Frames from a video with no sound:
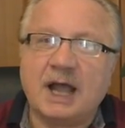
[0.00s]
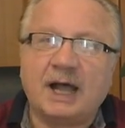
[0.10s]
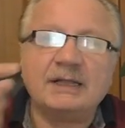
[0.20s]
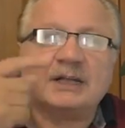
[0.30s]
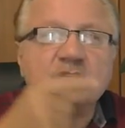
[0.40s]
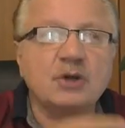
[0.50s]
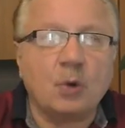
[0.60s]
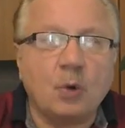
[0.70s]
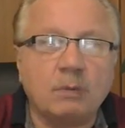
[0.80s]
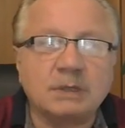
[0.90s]
А наши
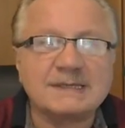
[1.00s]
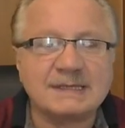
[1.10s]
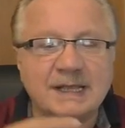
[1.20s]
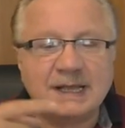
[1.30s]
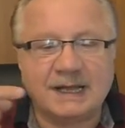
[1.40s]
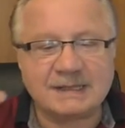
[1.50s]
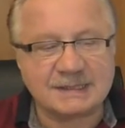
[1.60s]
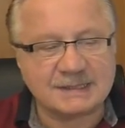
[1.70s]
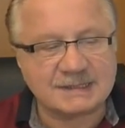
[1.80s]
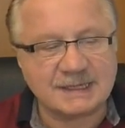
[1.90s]
образы,
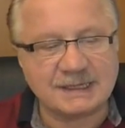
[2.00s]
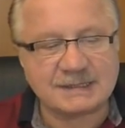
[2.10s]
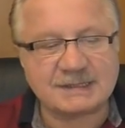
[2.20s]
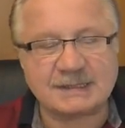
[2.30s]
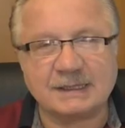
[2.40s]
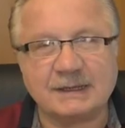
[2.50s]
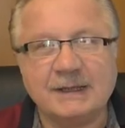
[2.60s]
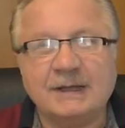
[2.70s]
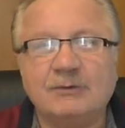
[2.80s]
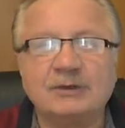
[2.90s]
ассоциации,
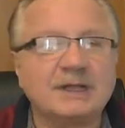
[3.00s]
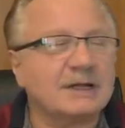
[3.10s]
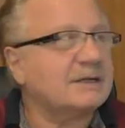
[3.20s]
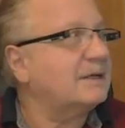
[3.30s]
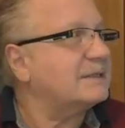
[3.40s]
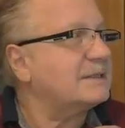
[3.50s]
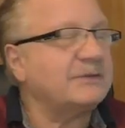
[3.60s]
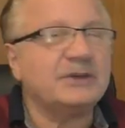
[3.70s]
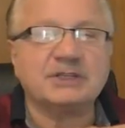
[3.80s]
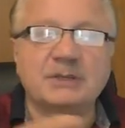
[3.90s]
вот как
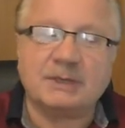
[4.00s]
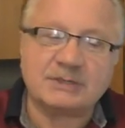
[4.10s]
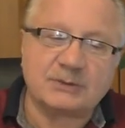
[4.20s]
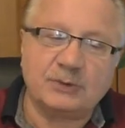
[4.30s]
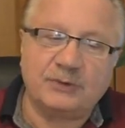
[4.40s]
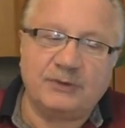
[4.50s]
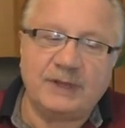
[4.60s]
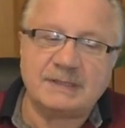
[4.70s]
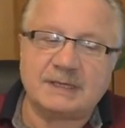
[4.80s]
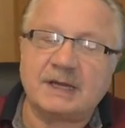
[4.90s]
свежий морской
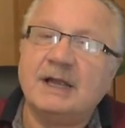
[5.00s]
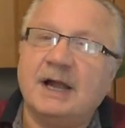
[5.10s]
ветер,